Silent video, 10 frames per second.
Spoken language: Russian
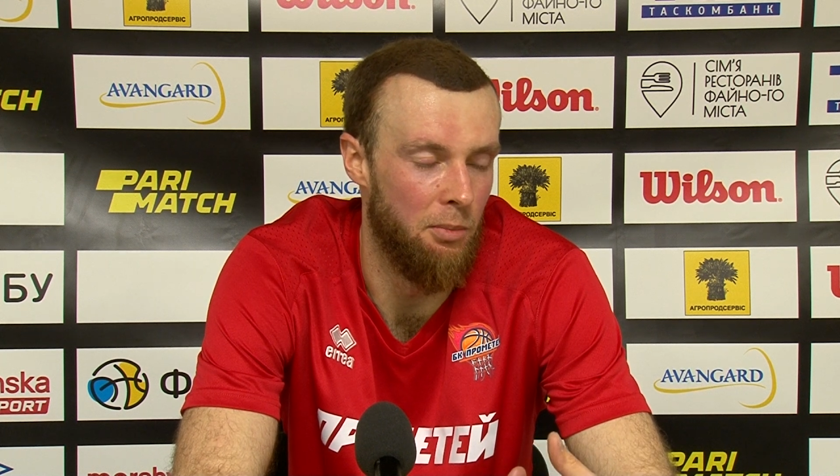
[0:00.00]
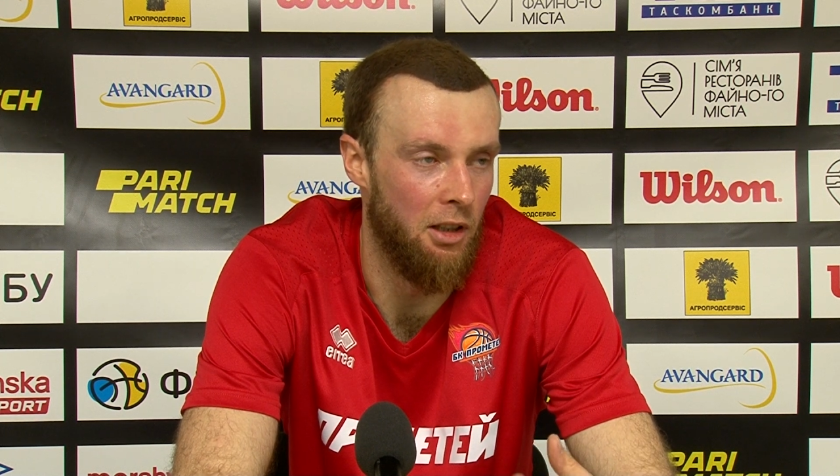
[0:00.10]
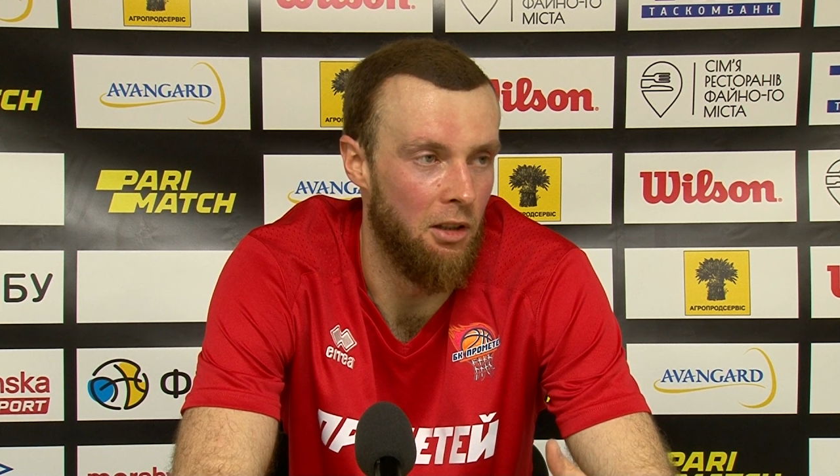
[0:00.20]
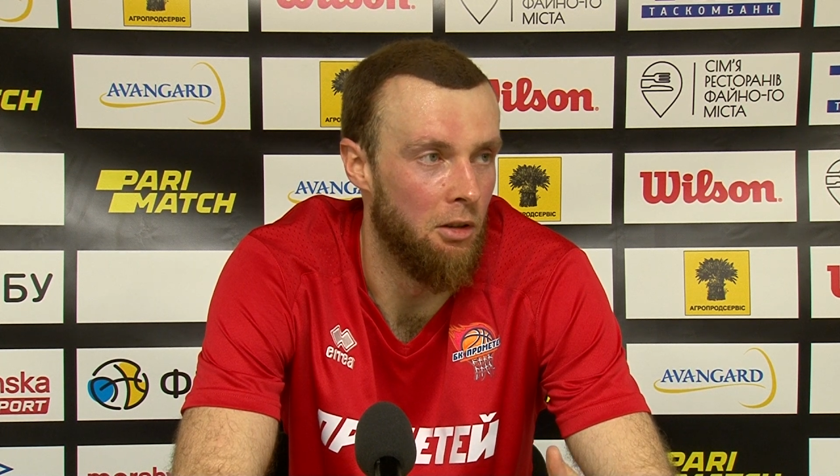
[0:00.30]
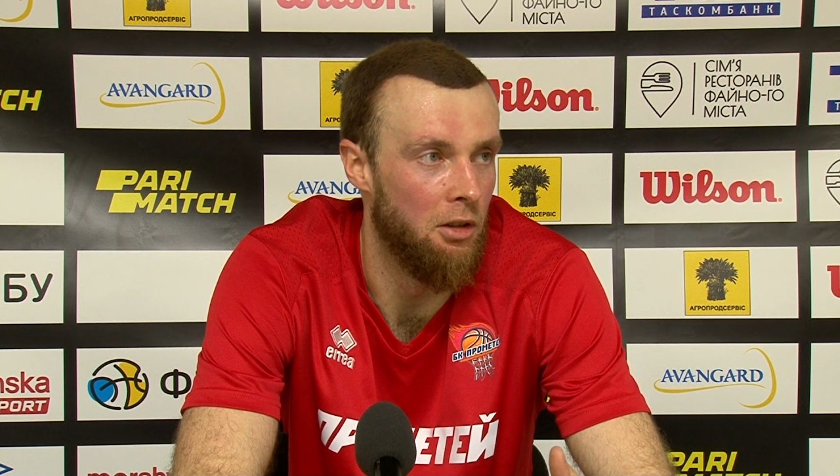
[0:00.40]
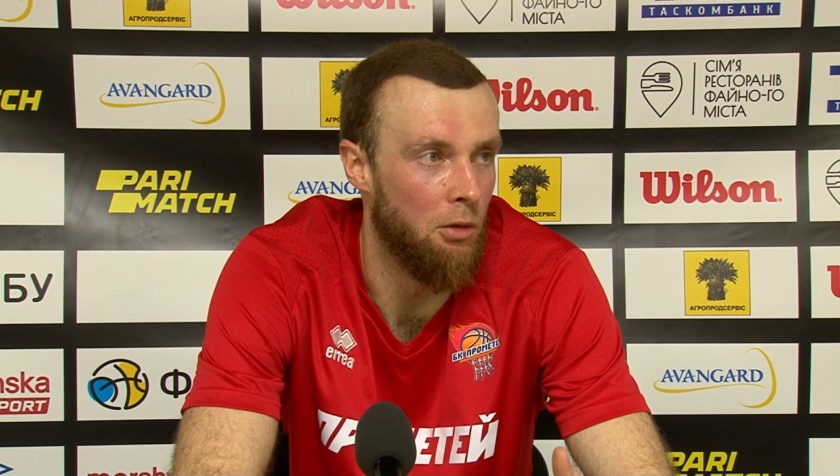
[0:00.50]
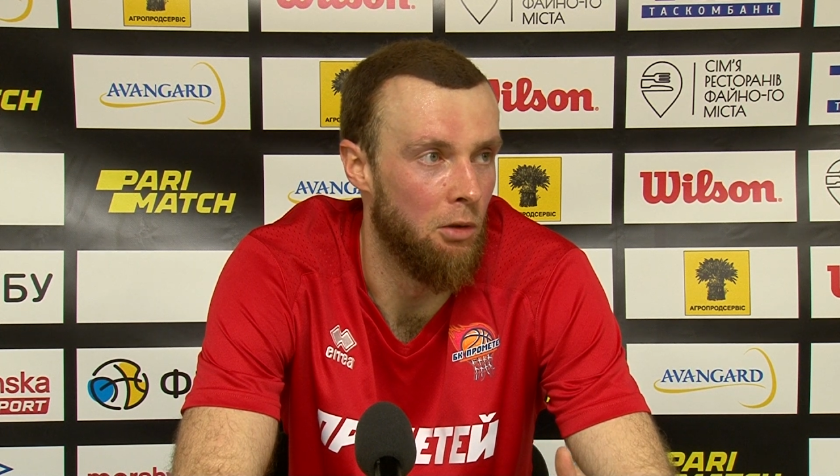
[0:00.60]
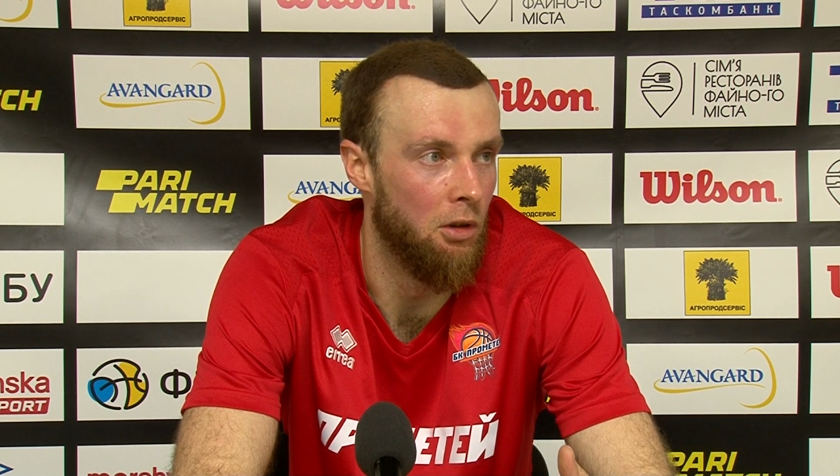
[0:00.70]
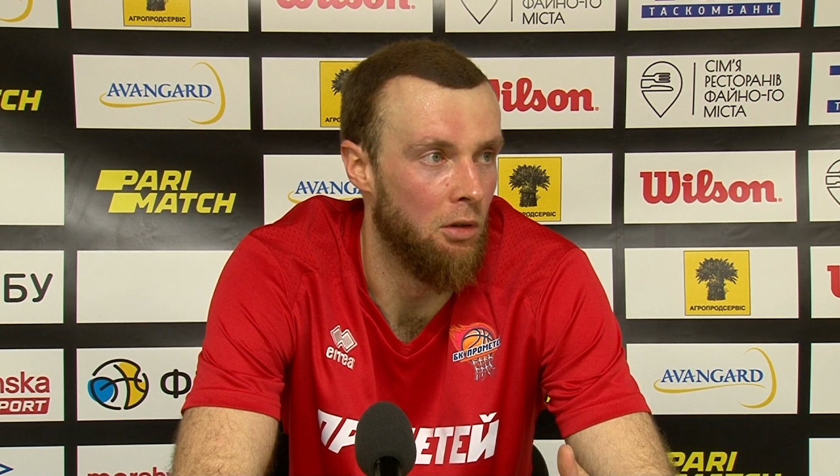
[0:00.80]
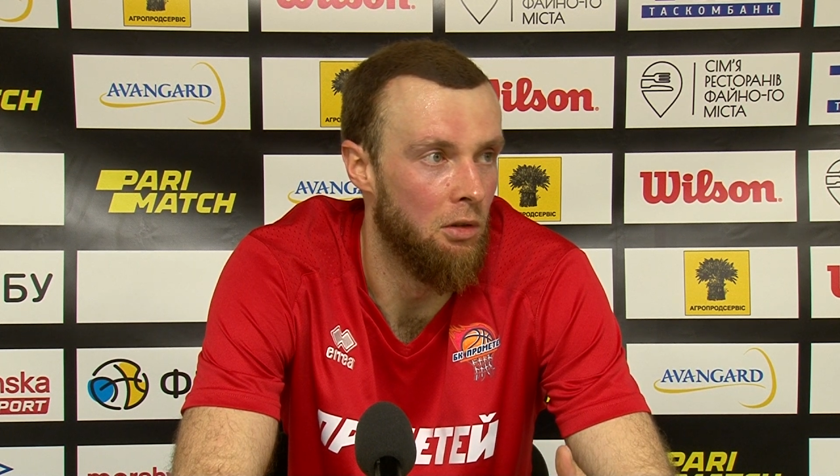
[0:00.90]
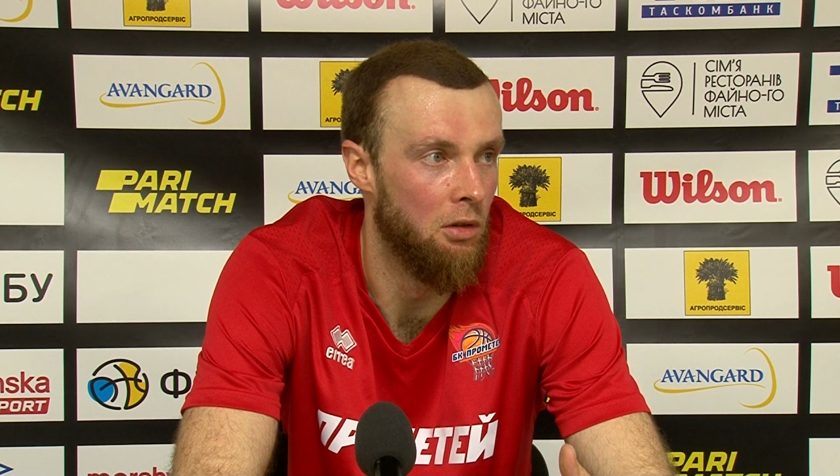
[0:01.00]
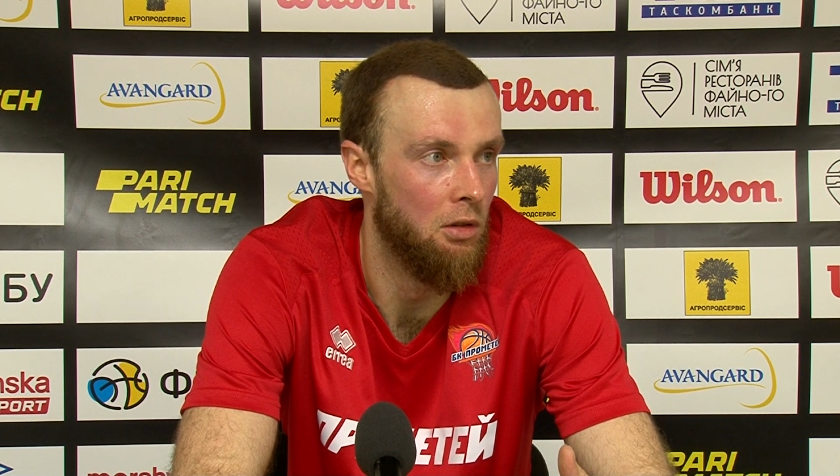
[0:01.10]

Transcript: проигрывает такую игру.